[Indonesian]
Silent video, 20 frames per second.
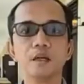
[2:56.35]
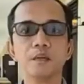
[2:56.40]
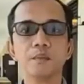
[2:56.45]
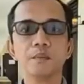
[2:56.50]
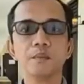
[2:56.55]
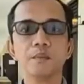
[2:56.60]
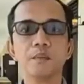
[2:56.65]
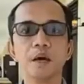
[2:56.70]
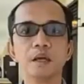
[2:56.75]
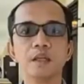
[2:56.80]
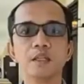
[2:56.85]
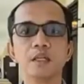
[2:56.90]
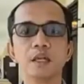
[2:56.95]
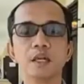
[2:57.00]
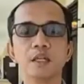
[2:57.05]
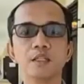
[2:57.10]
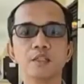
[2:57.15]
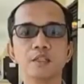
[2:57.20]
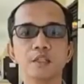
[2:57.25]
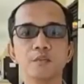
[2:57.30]
uh,
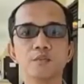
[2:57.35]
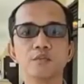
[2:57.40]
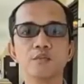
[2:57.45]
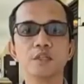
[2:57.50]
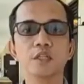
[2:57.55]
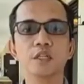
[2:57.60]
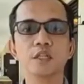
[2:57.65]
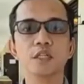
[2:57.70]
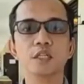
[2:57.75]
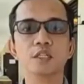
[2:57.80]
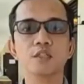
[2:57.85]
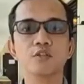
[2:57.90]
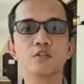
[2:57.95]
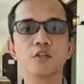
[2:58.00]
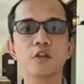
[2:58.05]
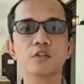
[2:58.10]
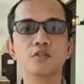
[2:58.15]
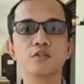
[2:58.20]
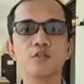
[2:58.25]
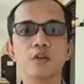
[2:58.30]
pembagian distribusi ke
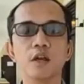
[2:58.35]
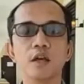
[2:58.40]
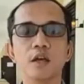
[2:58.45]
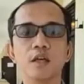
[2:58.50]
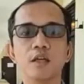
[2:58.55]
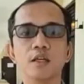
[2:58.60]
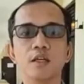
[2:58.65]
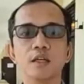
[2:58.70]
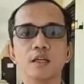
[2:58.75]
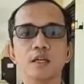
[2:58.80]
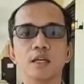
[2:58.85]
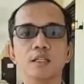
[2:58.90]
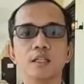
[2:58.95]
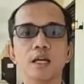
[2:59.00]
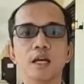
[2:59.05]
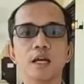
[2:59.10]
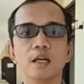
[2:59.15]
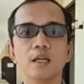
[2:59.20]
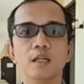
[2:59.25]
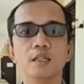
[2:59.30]
sekolah-sekolah
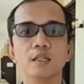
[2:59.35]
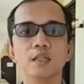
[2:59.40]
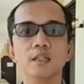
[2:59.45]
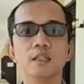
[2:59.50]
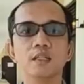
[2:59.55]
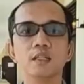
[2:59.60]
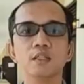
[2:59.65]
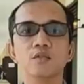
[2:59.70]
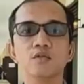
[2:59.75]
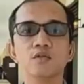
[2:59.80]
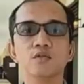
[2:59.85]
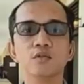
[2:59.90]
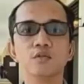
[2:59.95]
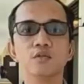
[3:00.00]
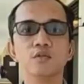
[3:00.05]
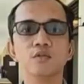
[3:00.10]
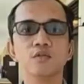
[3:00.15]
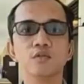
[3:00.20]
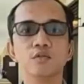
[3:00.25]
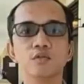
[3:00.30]
yang
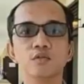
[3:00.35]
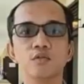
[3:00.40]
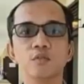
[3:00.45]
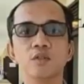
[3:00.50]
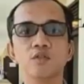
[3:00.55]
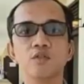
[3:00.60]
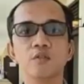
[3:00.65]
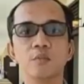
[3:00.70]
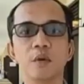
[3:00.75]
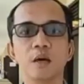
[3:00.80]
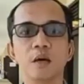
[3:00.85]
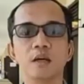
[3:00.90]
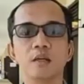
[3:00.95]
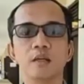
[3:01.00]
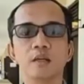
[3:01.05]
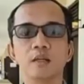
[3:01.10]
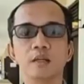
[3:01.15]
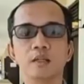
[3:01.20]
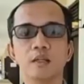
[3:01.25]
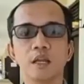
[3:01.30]
ditunjuk untuk uji
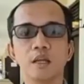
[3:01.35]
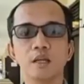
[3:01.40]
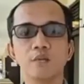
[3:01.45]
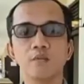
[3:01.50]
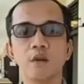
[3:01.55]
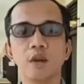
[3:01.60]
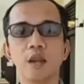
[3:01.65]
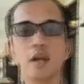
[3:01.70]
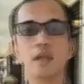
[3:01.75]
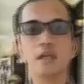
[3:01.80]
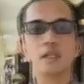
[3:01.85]
coba dari